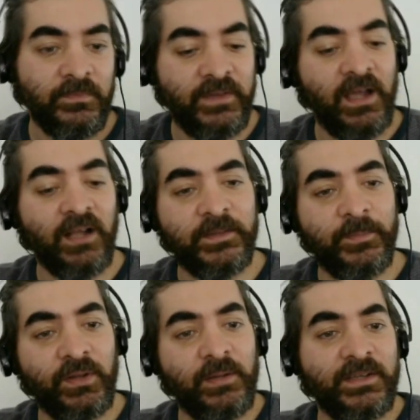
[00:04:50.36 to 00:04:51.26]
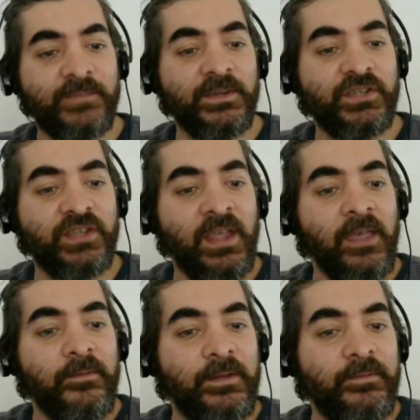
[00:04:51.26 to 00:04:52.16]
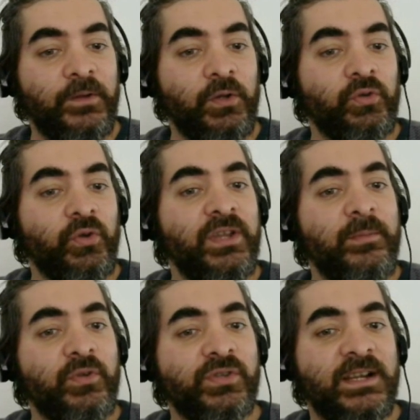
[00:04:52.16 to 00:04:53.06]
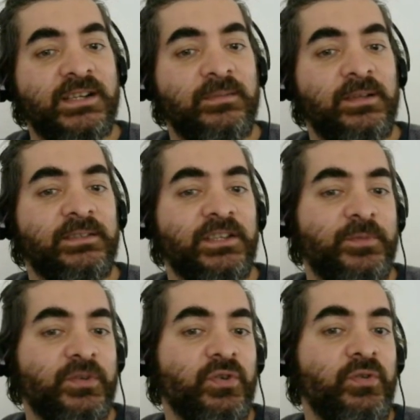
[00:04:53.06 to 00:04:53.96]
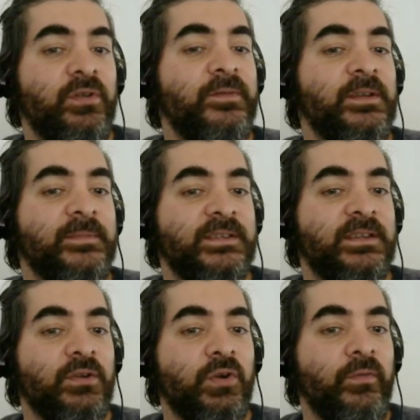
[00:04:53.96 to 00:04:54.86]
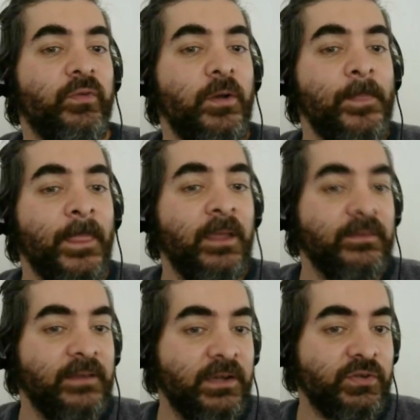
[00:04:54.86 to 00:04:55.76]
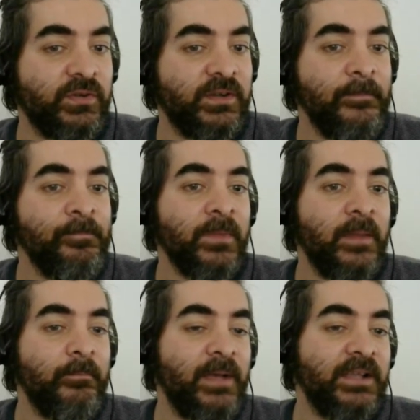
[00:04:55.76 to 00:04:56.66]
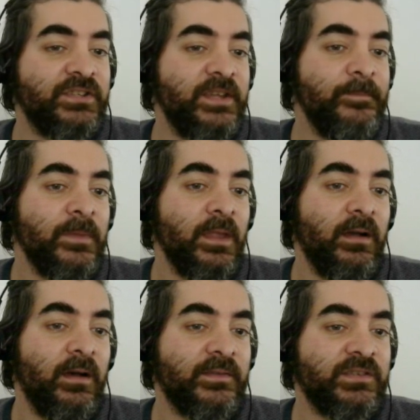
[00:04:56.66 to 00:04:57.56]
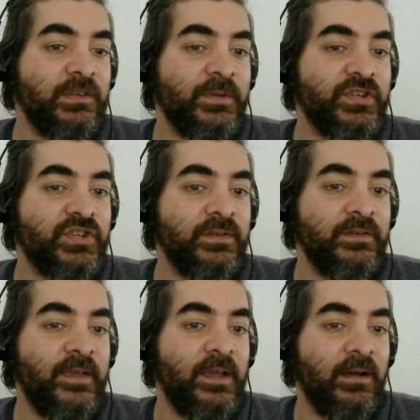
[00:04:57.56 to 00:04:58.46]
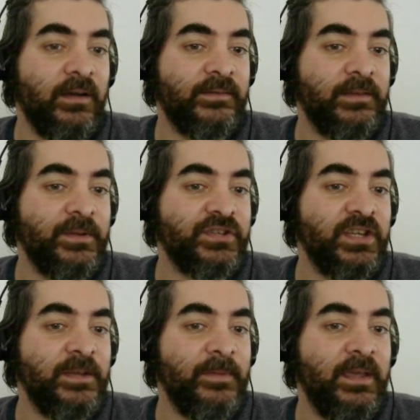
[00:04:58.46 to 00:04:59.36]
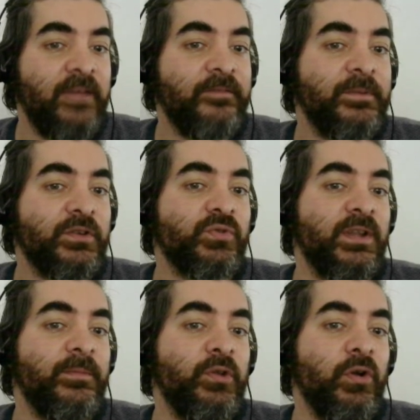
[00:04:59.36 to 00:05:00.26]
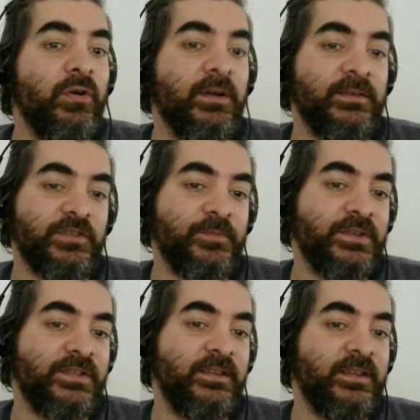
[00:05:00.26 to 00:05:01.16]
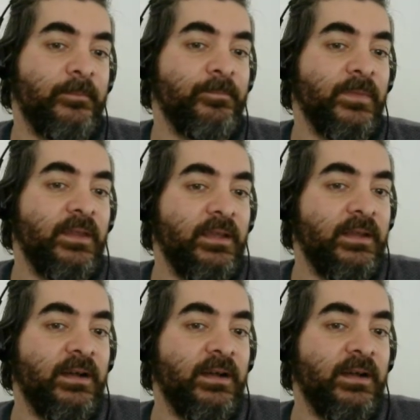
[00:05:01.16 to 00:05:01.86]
D6 piyonuna basmak için fil F4 oynayamıyoruz. Her zaman at H5 oynuyor. Filimizi geri kovuyor. Daha sonra belki at C5 veya at E5 gelip F5 sürebiliyor at H5'teyken. Yani